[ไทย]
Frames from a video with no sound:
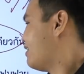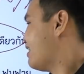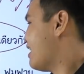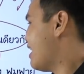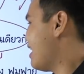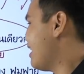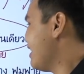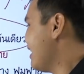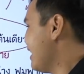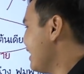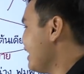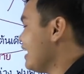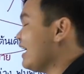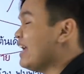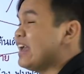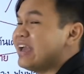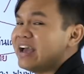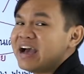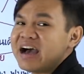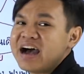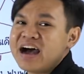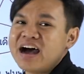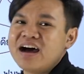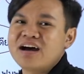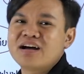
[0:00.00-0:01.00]
นะเอะ
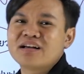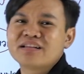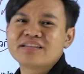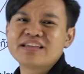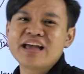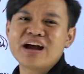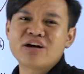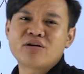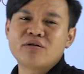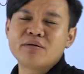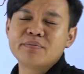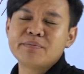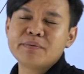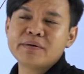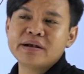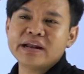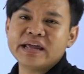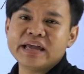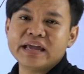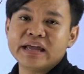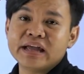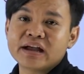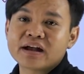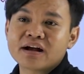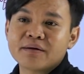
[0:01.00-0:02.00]
อะแยกออกปุ๊บเป็น
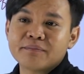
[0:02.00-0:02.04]
เอะ